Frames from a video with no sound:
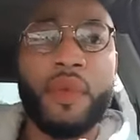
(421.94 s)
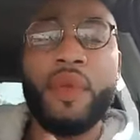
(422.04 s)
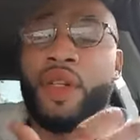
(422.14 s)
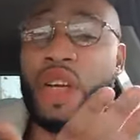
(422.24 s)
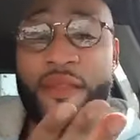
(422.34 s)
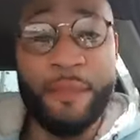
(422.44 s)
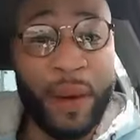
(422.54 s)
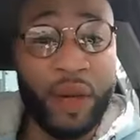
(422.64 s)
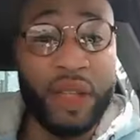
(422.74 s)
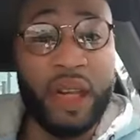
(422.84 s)
J'avais
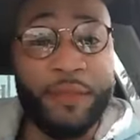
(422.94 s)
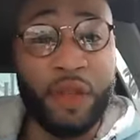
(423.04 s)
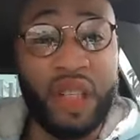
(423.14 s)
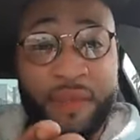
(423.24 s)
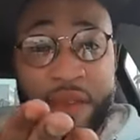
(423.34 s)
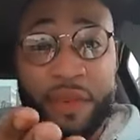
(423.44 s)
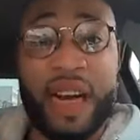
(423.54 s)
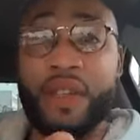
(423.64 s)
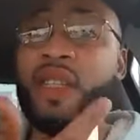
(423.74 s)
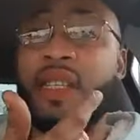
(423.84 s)
pas le téléphone. Tu as même vu
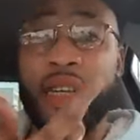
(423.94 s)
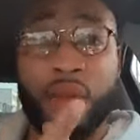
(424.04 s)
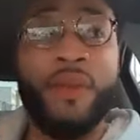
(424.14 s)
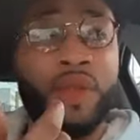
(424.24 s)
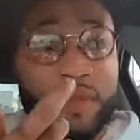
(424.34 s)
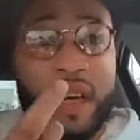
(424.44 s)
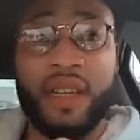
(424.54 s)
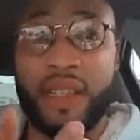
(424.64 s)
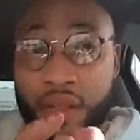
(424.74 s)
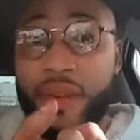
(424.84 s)
quand tu essayes, toi tu vois que
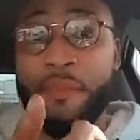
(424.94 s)
c'est souvent